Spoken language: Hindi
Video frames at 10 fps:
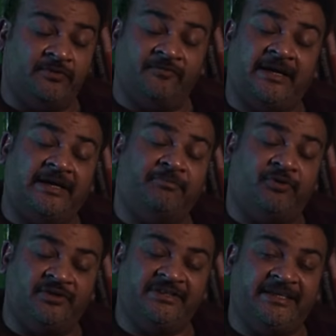तो वहाँ
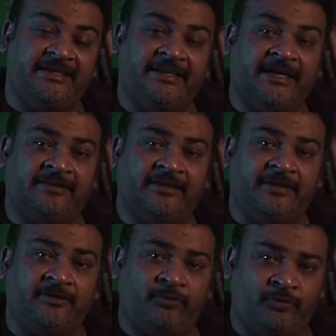पहुँच के ये कहते
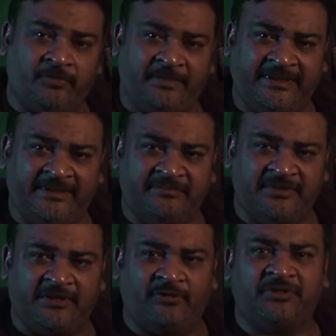हैं कि रोड पे एकदम
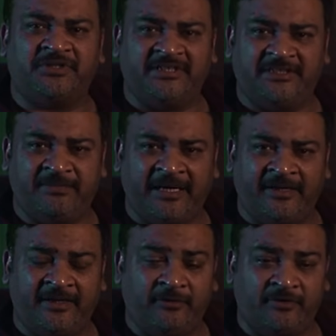से एक रोशनी सी
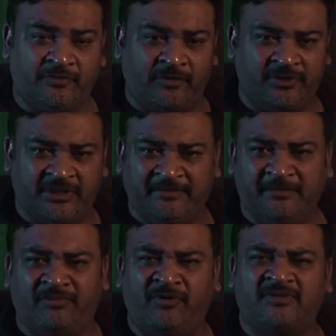फैल गई और उस रोशनी
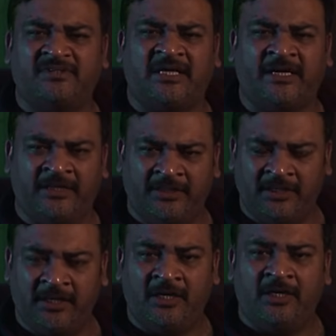में बहुत सारे
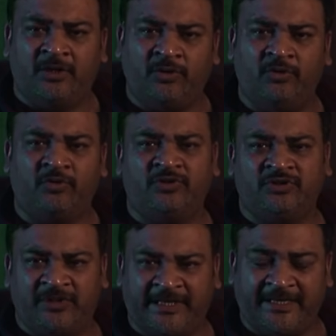लोग
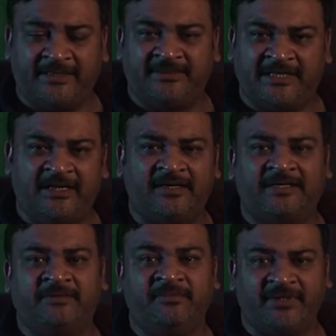जो हैं
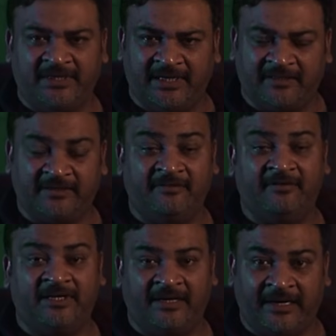चहलकदमी करते
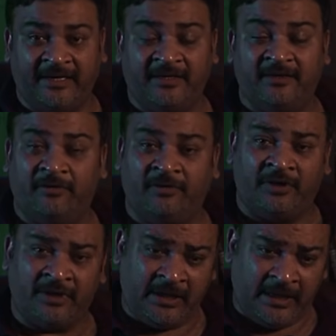हुए लगे
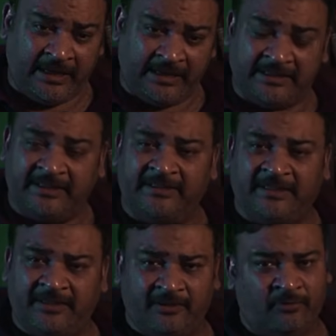और इतने
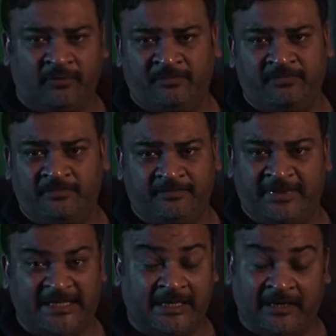थे कि रोड
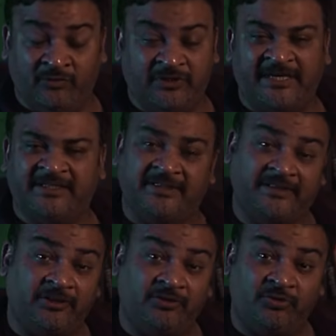पे गुजर नहीं
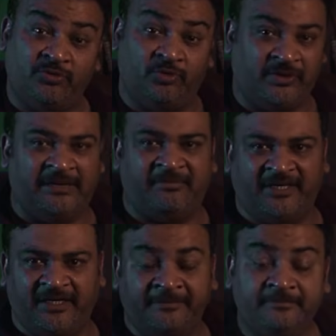सकते तो उनको रुकना
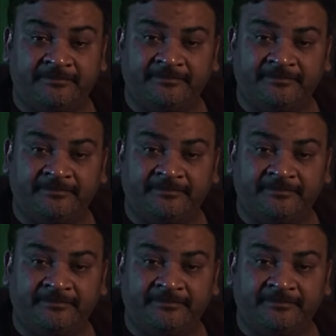पड़ गया